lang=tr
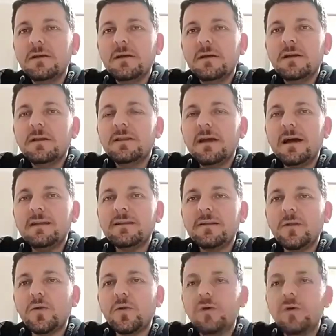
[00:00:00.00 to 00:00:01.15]

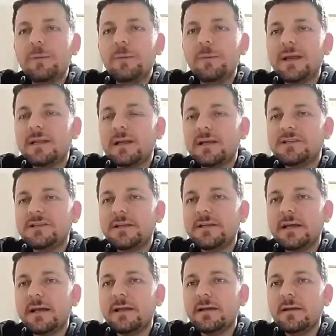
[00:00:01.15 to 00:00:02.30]
nadire söylenmekle geçti.
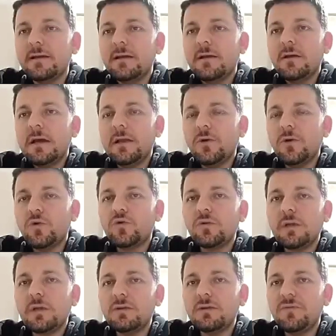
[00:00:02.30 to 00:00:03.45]
Yani Hele o
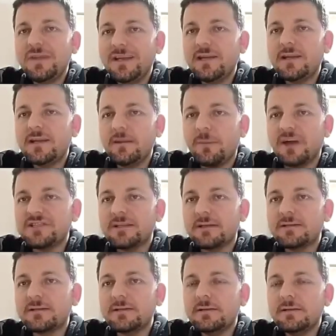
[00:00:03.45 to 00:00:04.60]
kullandığı frikikle
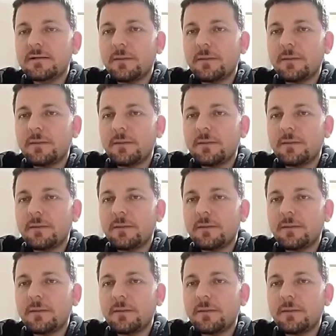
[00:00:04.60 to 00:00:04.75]
başladı.